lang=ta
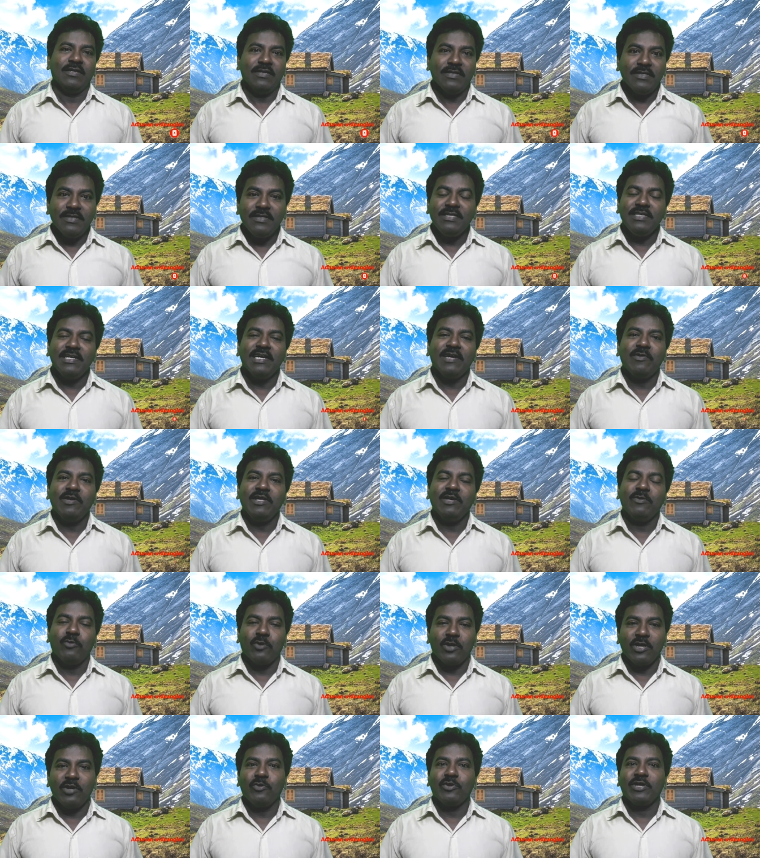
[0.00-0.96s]
இந்தியாவிலே
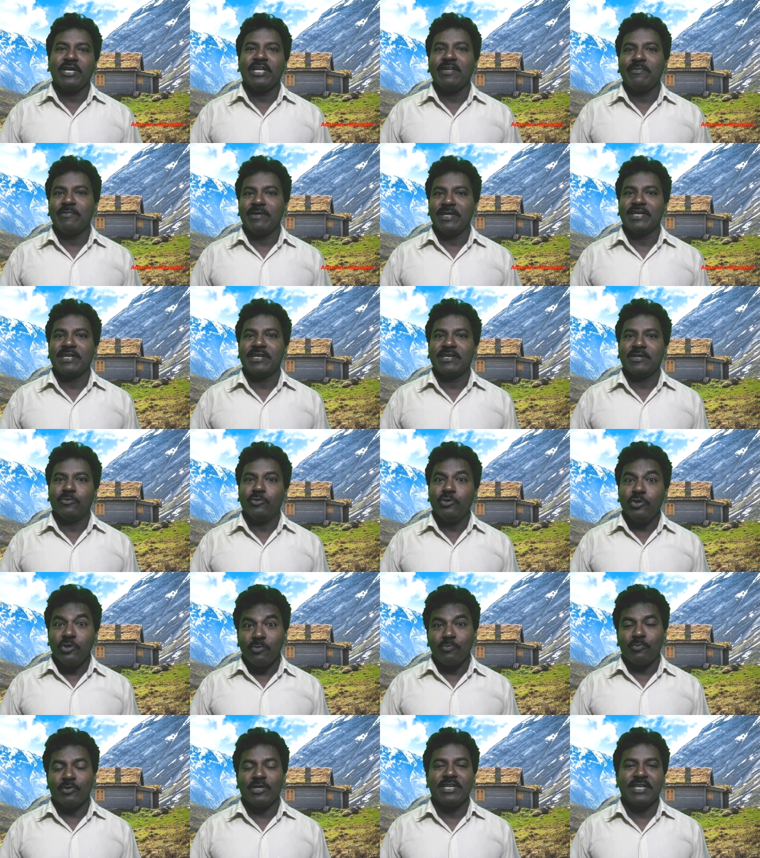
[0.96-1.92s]
ஒரே ஒரு எரிமலை இருக்குது
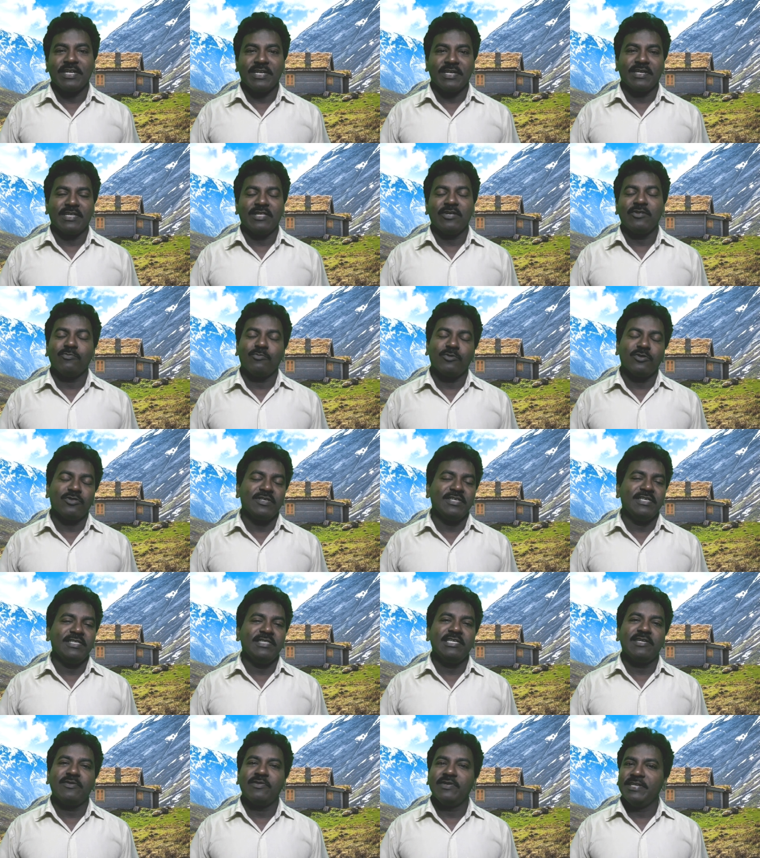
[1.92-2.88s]
உயிர்ப்புடன் இருக்குது அதாவது மொத்தம்
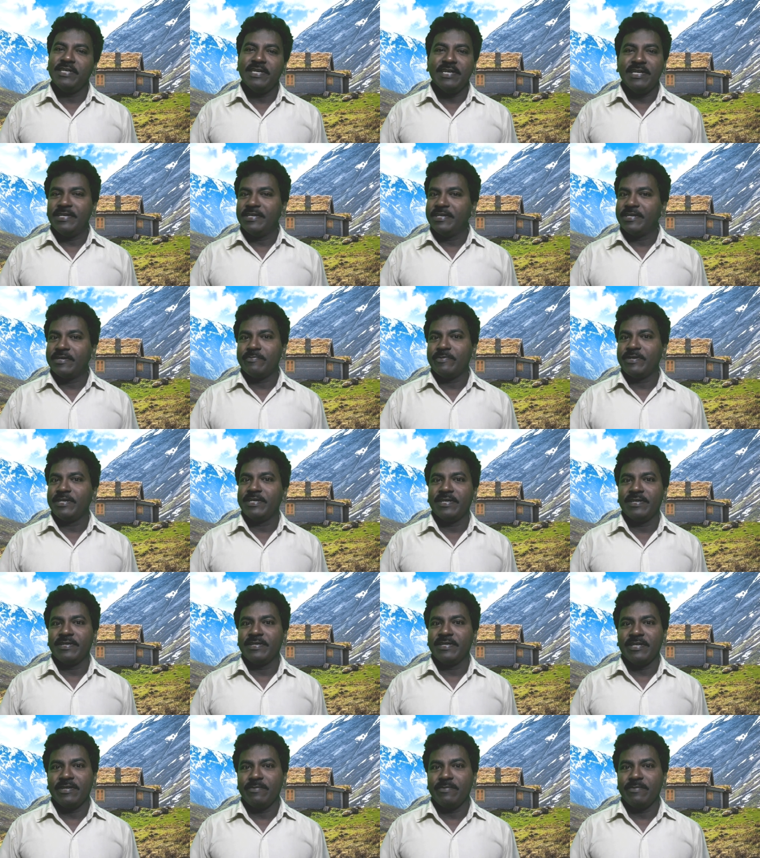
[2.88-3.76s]
இந்தியாவில் ஏழு எரிமலை